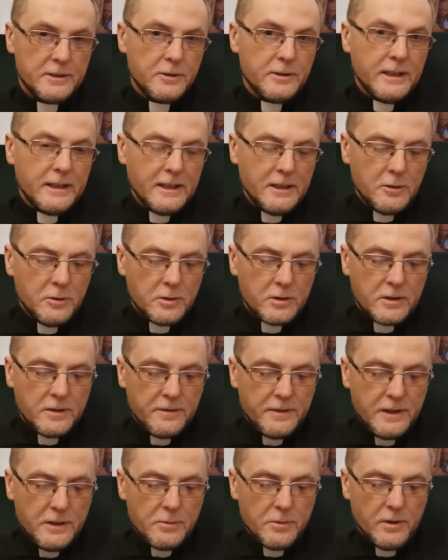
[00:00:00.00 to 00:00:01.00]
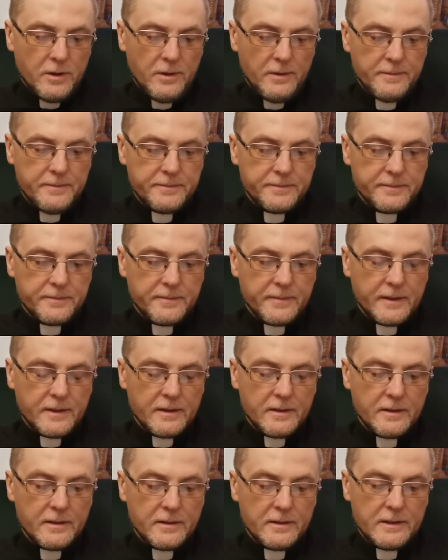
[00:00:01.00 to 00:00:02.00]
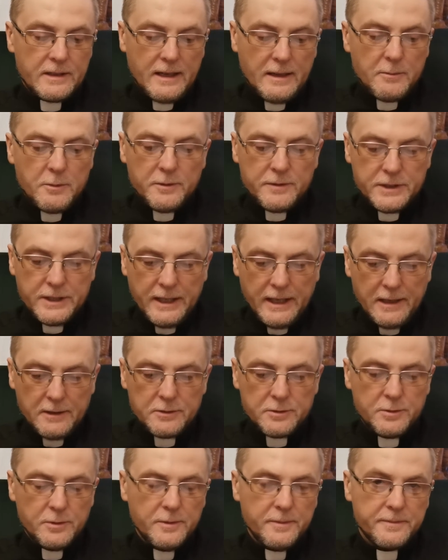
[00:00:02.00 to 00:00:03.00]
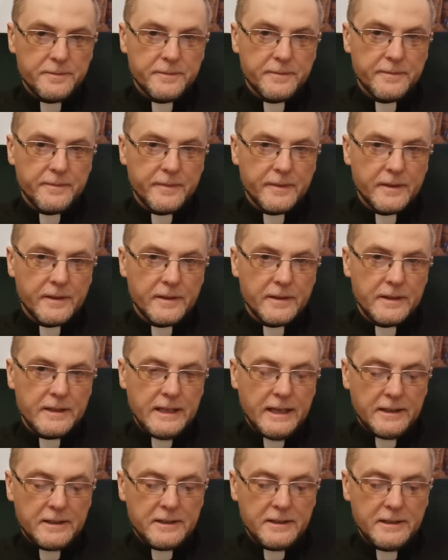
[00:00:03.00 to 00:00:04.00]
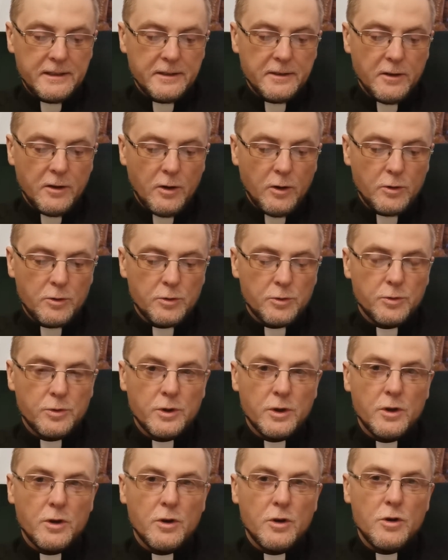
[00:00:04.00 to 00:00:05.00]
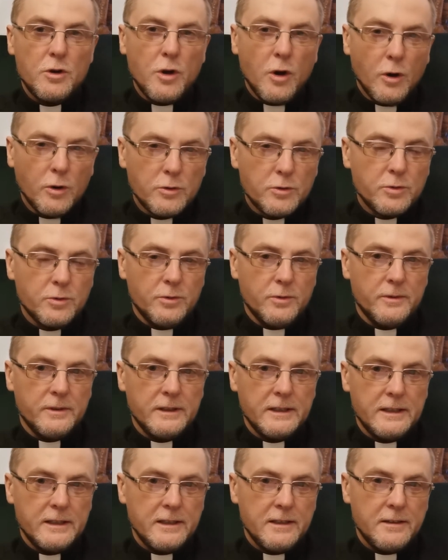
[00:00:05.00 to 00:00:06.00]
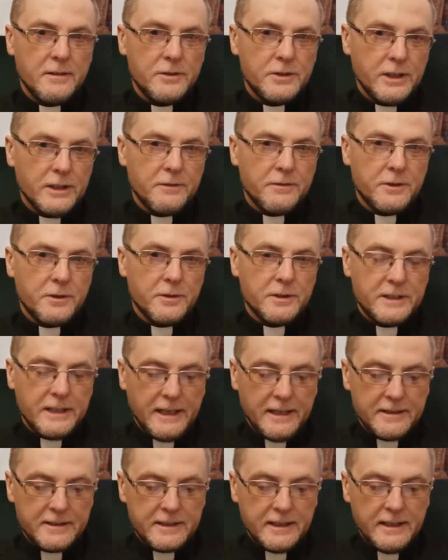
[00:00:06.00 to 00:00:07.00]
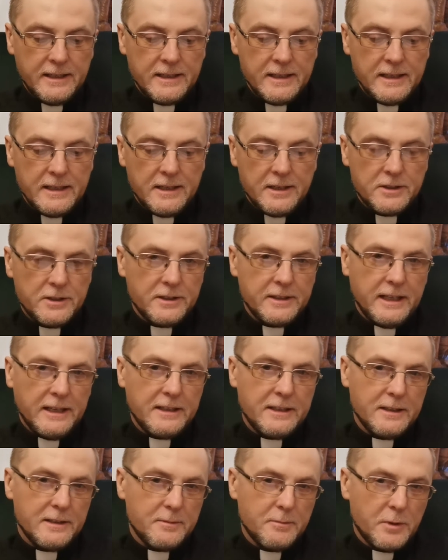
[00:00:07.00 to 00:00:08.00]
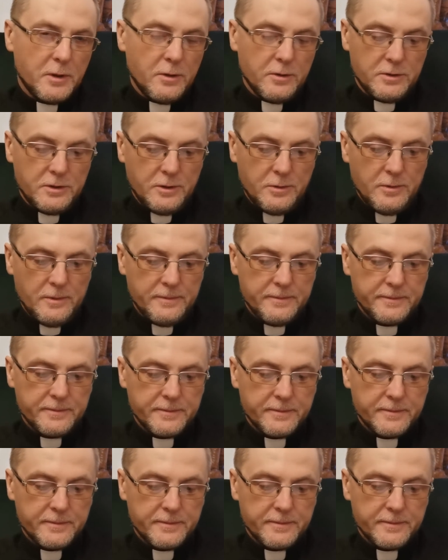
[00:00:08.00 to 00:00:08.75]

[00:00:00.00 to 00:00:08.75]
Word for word: Co takiego tkwiło jemu w sercu, jaki okruch lodu wszedł w to serce, że tak je zmroził?